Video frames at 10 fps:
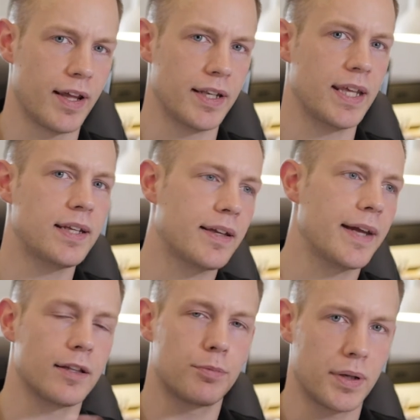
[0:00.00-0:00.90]
Wer nicht,
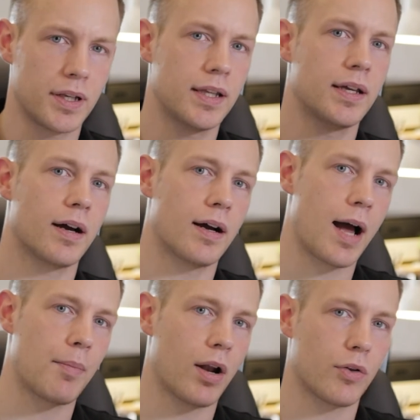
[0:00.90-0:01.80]
geht jetzt bitte hier
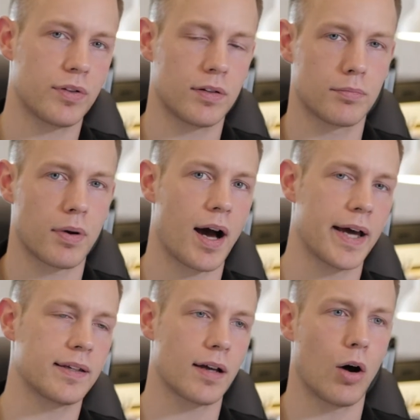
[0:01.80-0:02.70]
einmal aus diesem
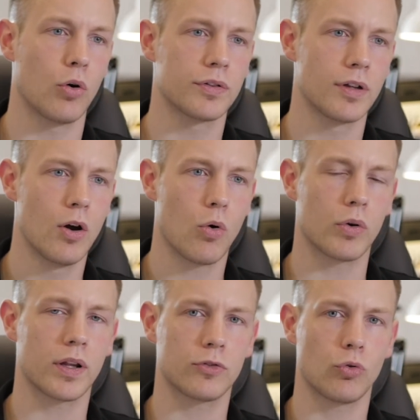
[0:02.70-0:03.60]
Bereich raus
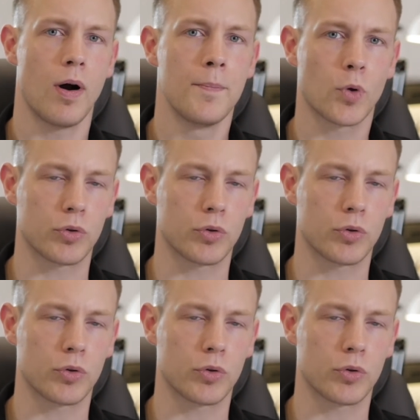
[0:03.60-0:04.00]
oder so.